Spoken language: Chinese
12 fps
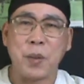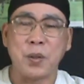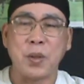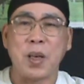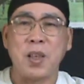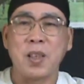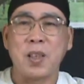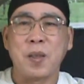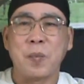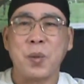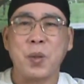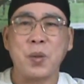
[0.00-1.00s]
比如说，
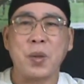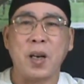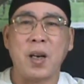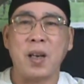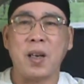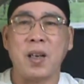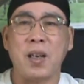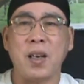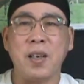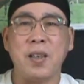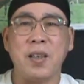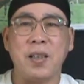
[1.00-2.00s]
比如说二呃
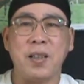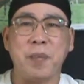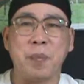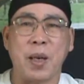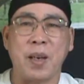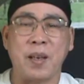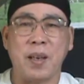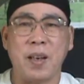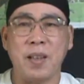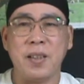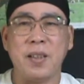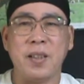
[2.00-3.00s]
二零零零版好了，
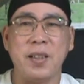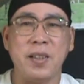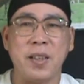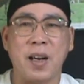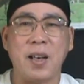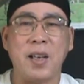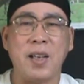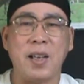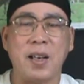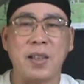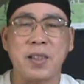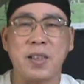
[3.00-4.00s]
二零零一、二零
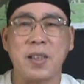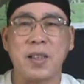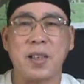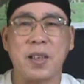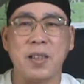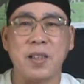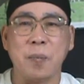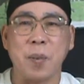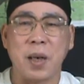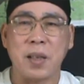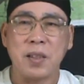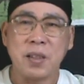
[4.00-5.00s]
零二，现在已经二零一
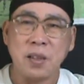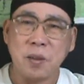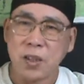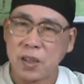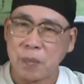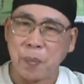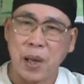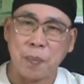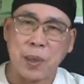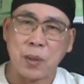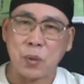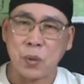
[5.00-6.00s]
八了，已经有十八
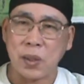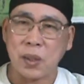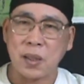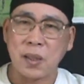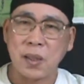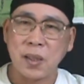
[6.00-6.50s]
版出现了。